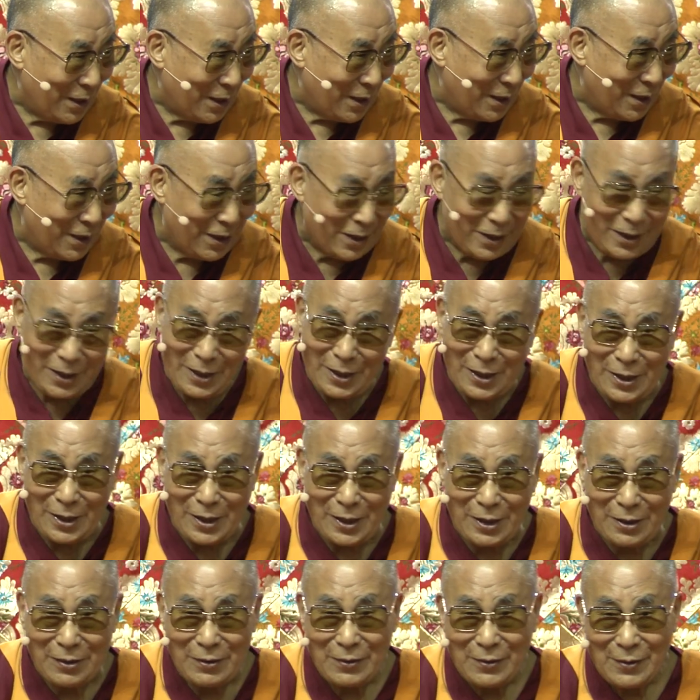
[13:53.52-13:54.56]
他
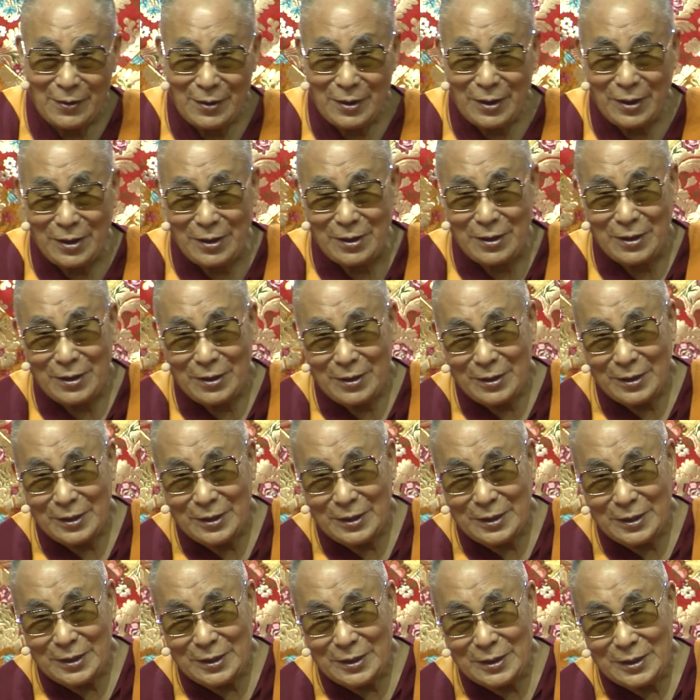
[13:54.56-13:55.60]
这中间的过
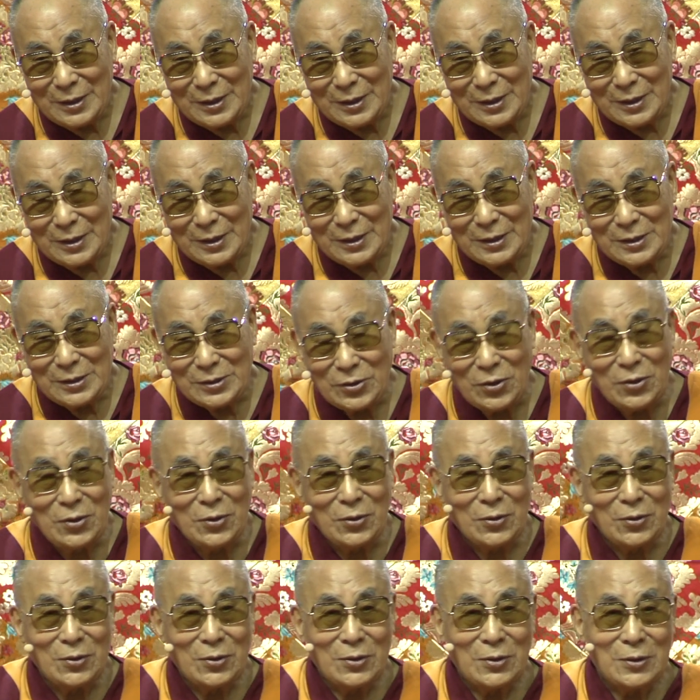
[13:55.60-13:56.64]
程不需要经过
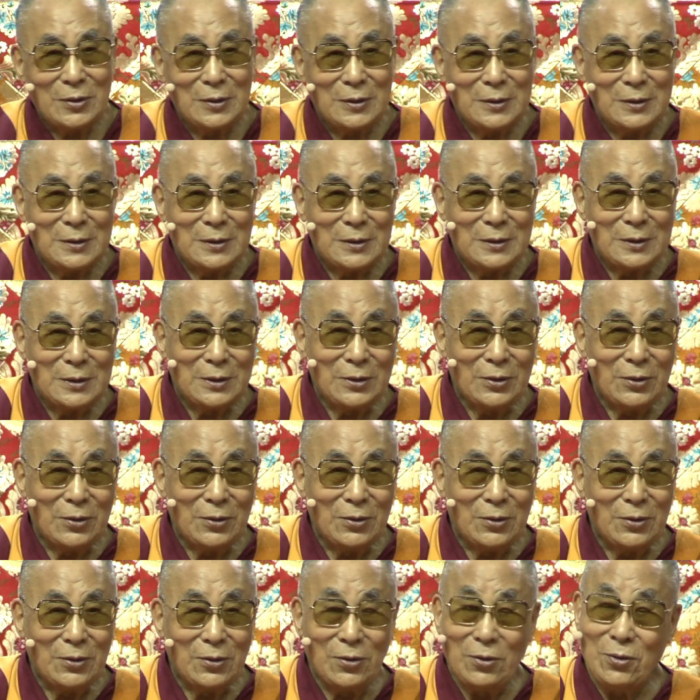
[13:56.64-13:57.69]
那种冗
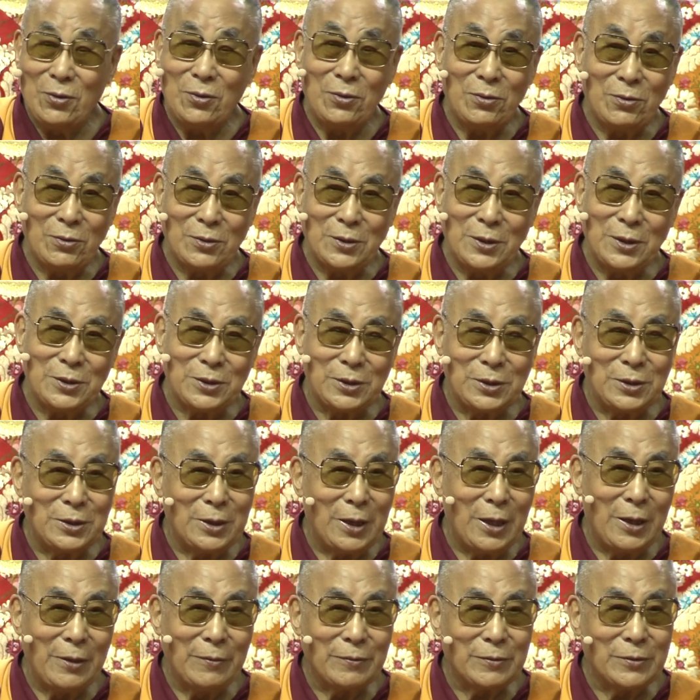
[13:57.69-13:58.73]
长复杂
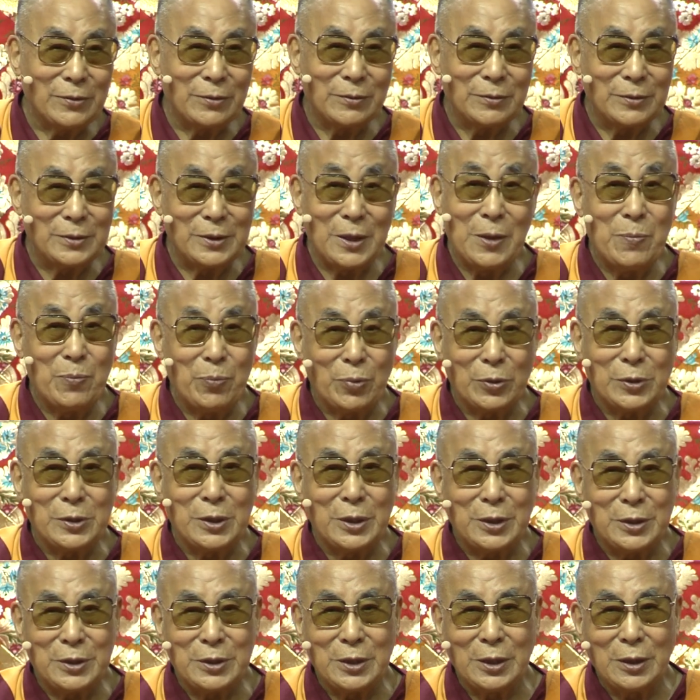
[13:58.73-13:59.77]
的嗯
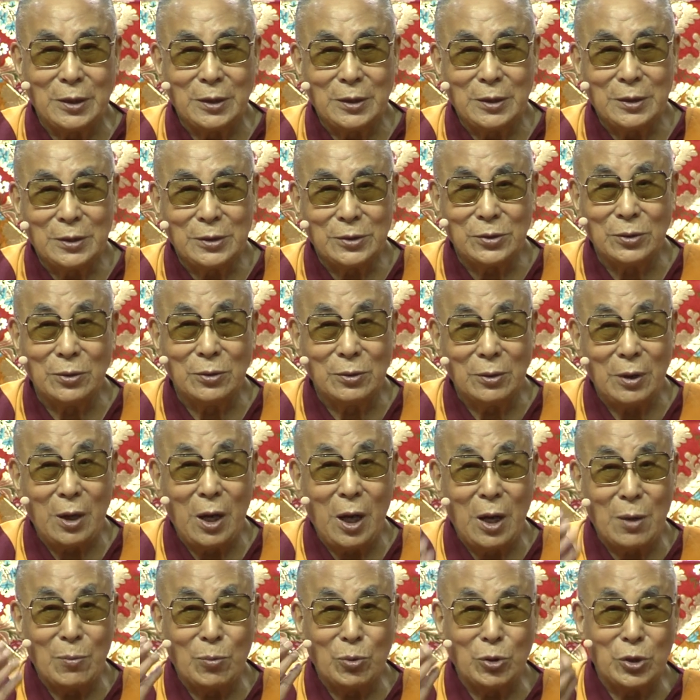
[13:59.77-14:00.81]
教
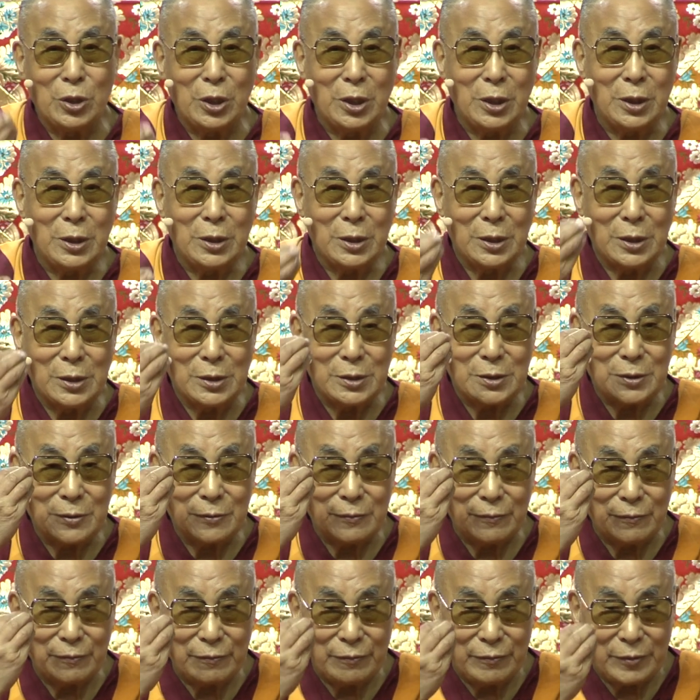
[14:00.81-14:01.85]
义啊，
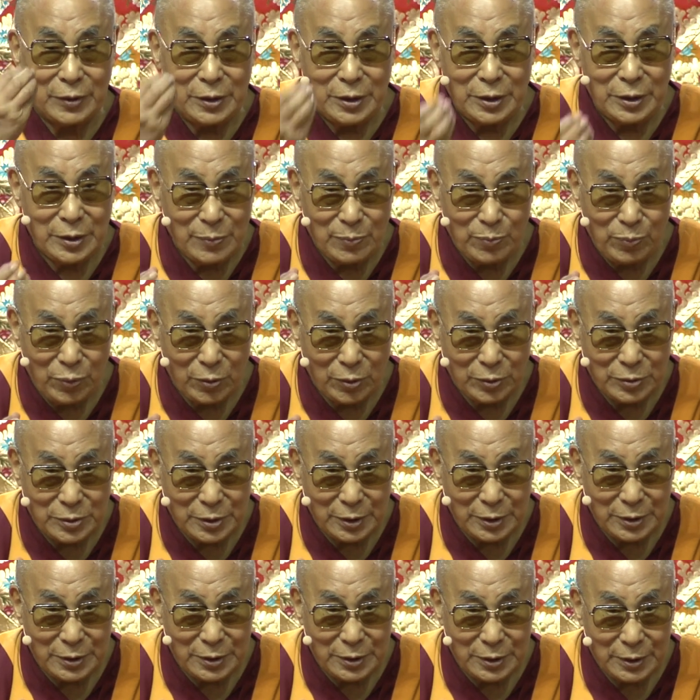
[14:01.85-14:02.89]
这样不是很好
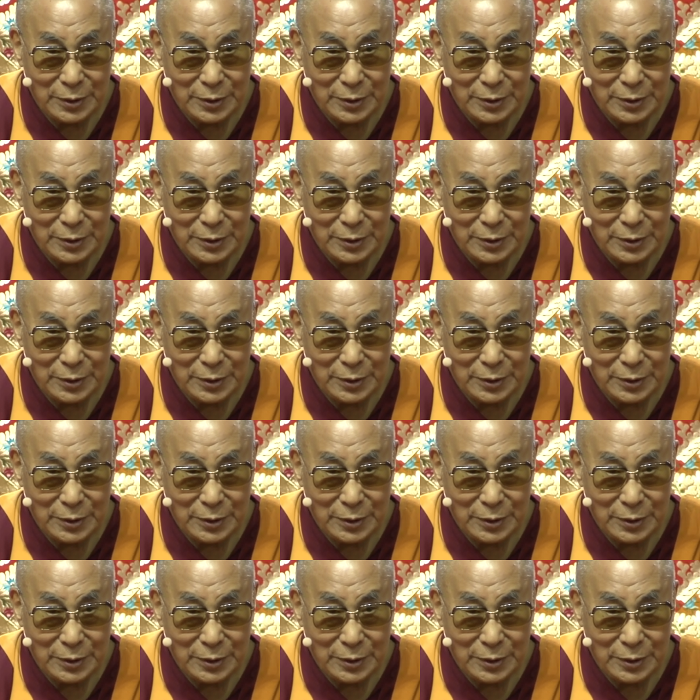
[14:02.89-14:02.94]
吗？